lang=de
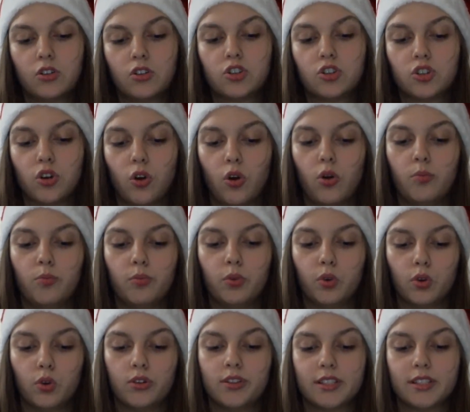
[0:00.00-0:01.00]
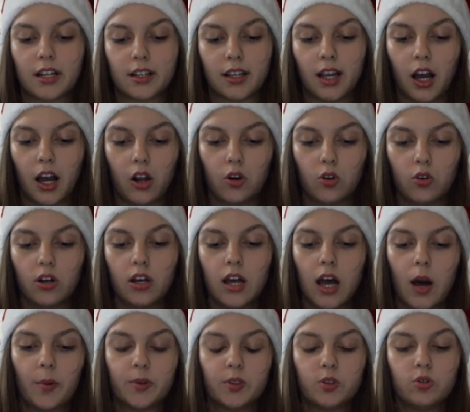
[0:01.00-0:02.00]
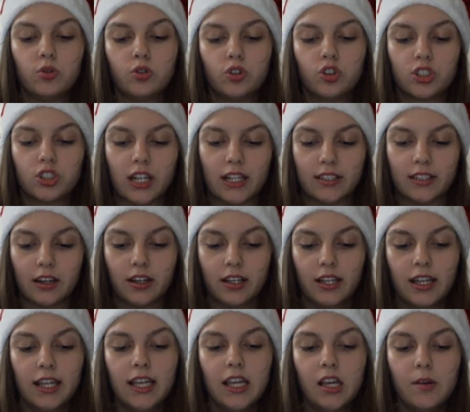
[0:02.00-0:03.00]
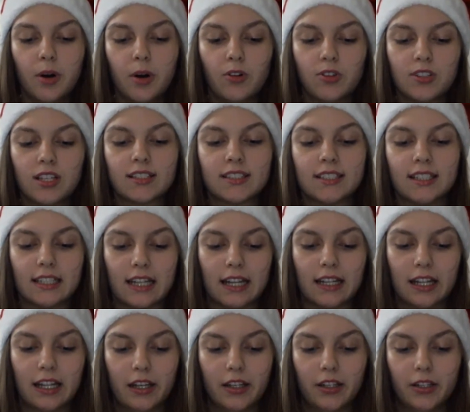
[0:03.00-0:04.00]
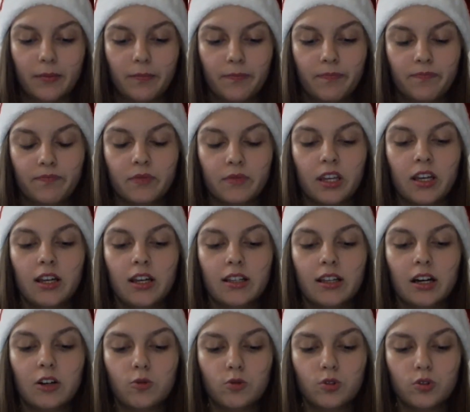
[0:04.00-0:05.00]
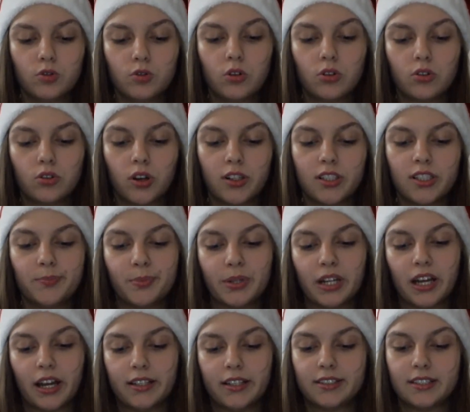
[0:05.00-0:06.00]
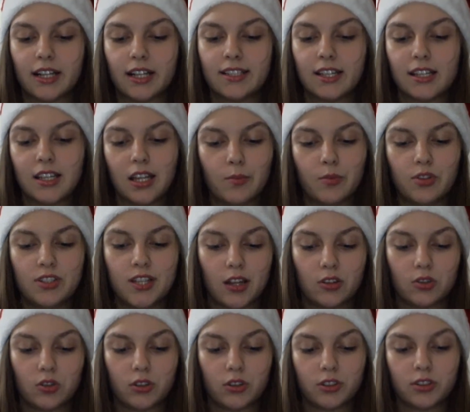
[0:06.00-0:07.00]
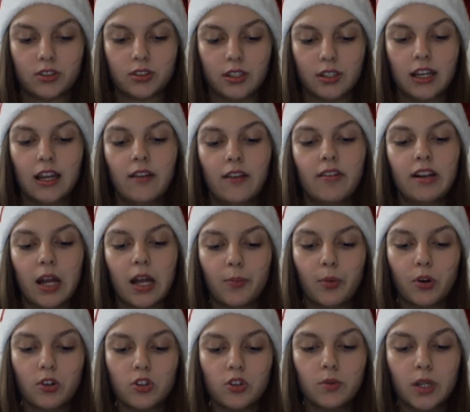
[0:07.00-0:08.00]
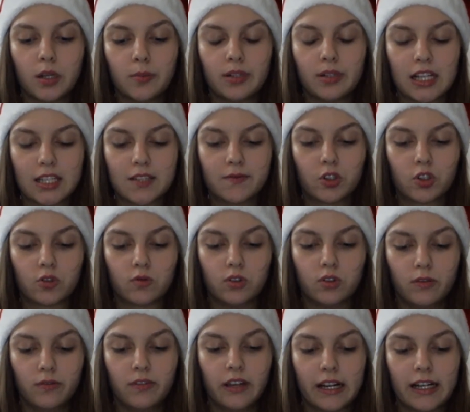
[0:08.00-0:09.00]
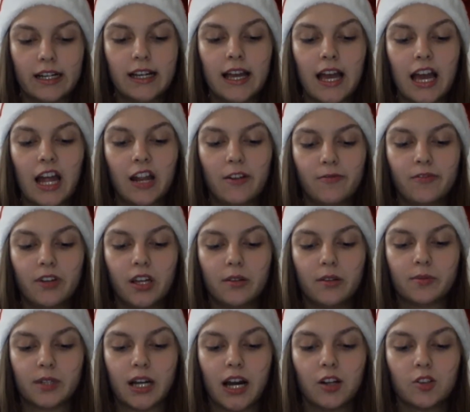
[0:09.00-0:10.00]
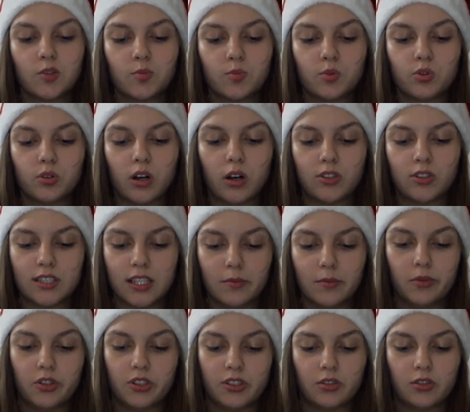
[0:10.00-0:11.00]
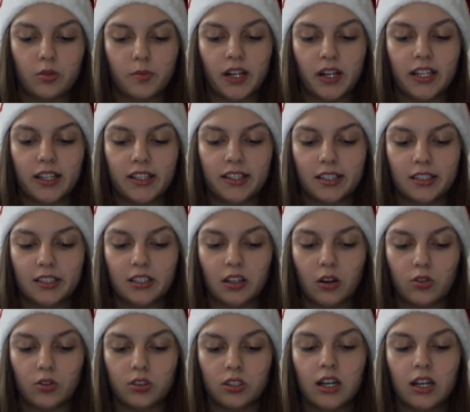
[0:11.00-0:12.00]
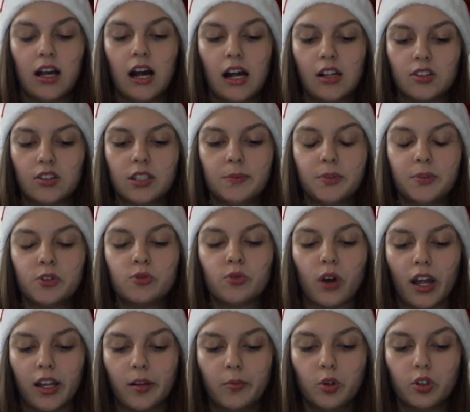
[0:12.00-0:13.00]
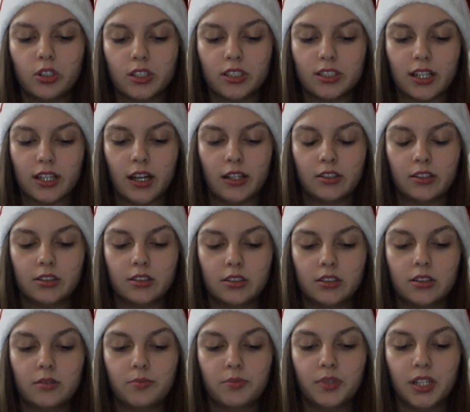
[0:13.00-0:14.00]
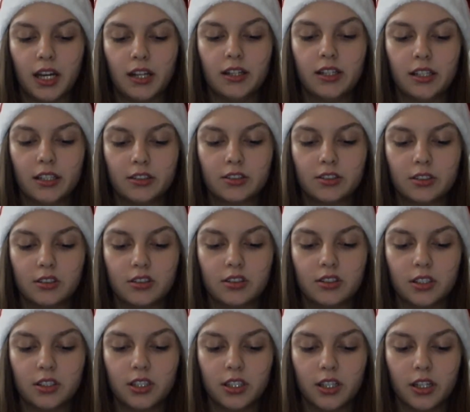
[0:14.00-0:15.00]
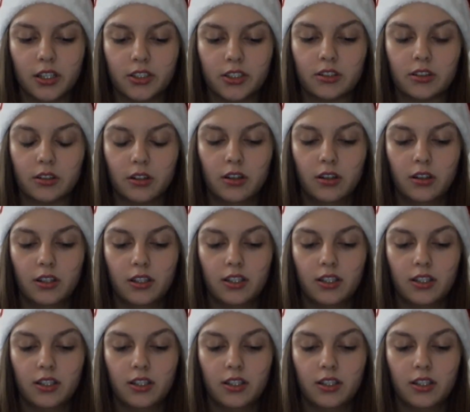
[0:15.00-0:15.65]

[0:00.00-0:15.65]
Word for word: Schön blöd, sagt Carlo, aber Tüte Städter. Hier bei uns hat jeder ein Handy. Caruso guckt deutlich beleidigt, als er neben uns hertrottet. Wenn der Boss über den Platz verschwunden wäre, hätten wir ihn im Karlsbude aussehen müssen, überlege ich laut. Also gibt es nur eine Möglichkeit. Mia nickt. Die Kirche.